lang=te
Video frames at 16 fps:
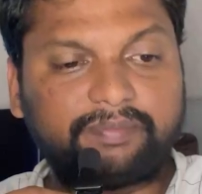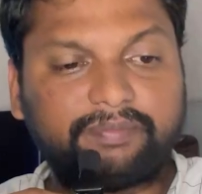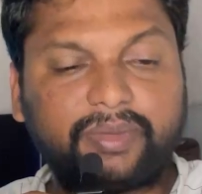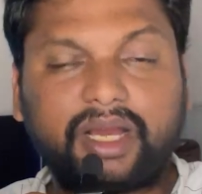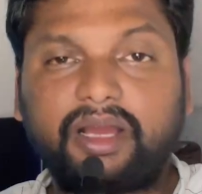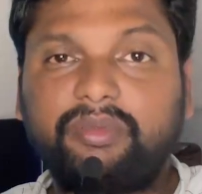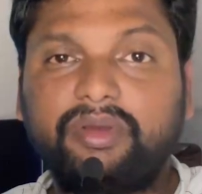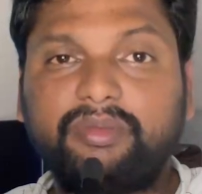
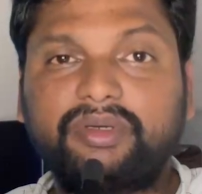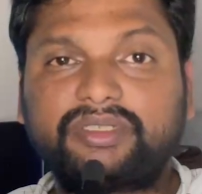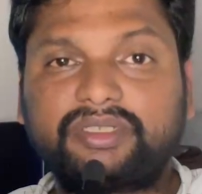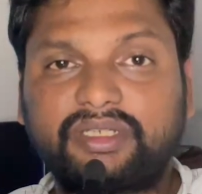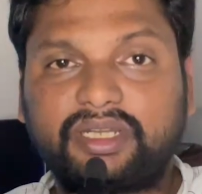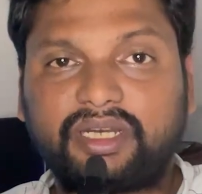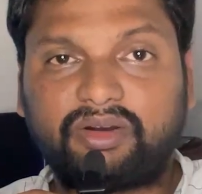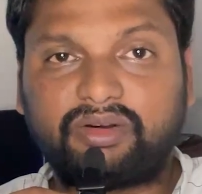బాగా
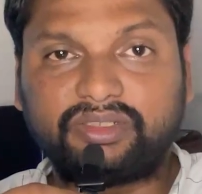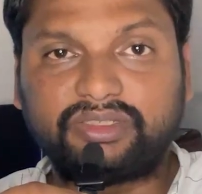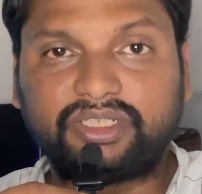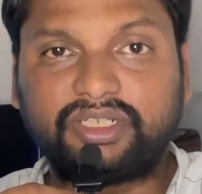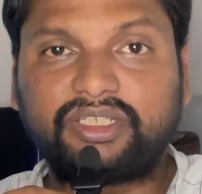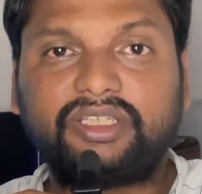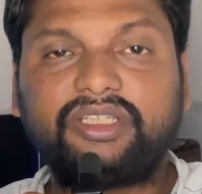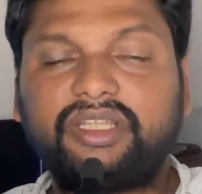బీభత్సంగా రావడం
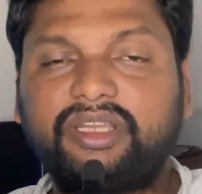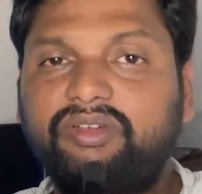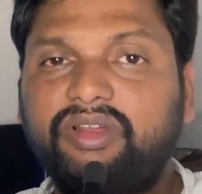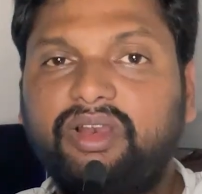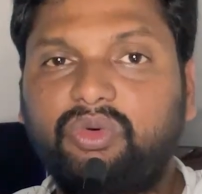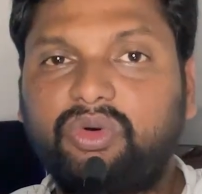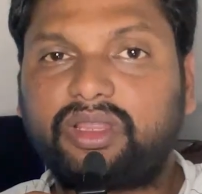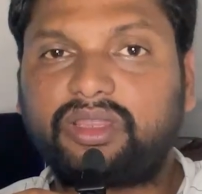జరిగింది
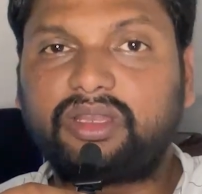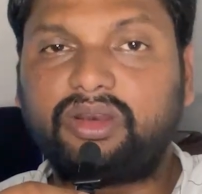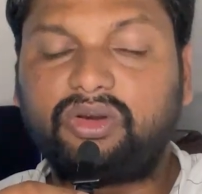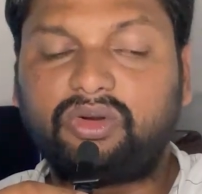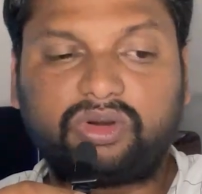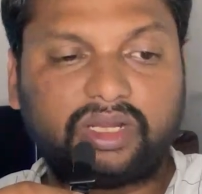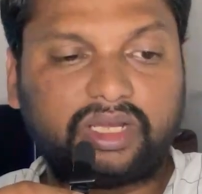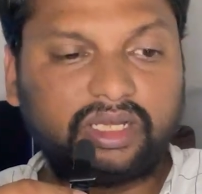దీనివల్ల వరదల్లో
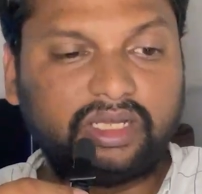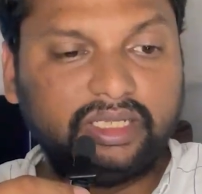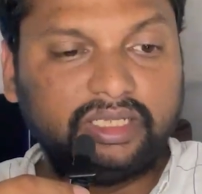కూడా